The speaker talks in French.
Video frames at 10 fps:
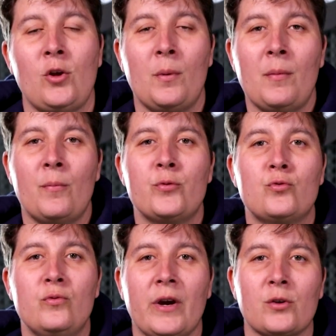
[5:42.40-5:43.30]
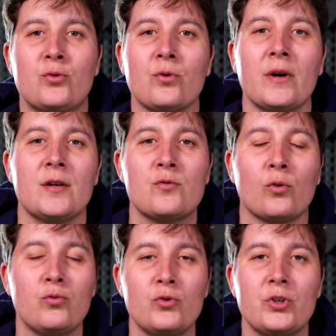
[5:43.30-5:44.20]
énormément plus d'ouverture et
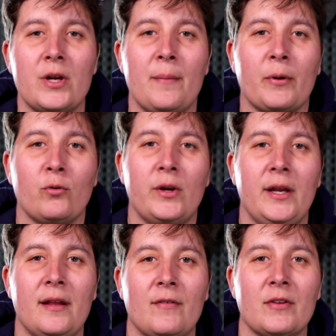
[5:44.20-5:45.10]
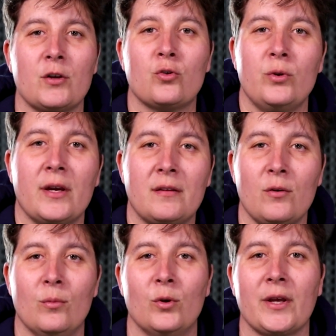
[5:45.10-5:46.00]
surtout, j'ai l'impression qu'il est davantage connecté
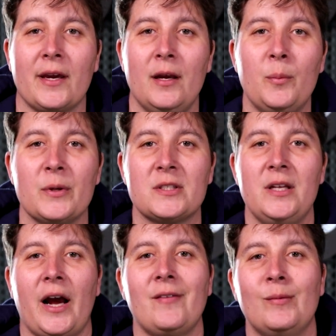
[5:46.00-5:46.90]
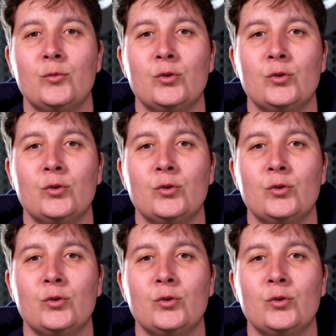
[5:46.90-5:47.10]
au monde réel parce qu'il arrive à me